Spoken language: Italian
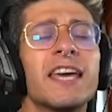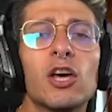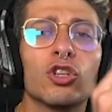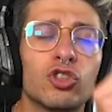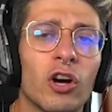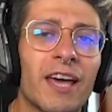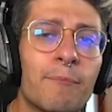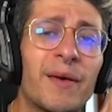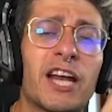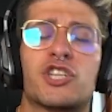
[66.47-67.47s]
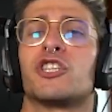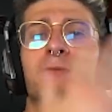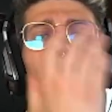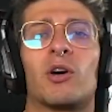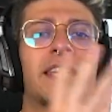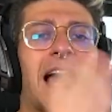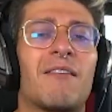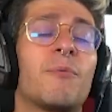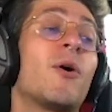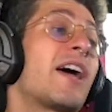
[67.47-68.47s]
Io lo so che appena ci
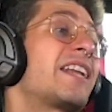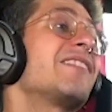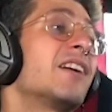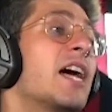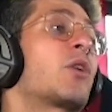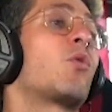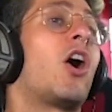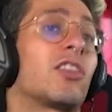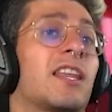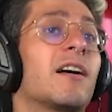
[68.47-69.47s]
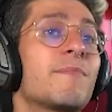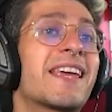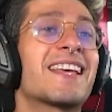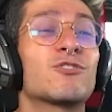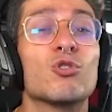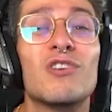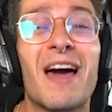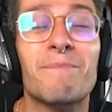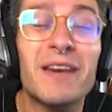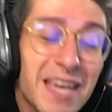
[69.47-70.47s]
sblocchiamo, poi arriva la ruota. Perché è solo
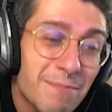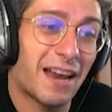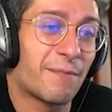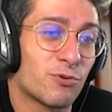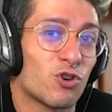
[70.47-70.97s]
la prima la più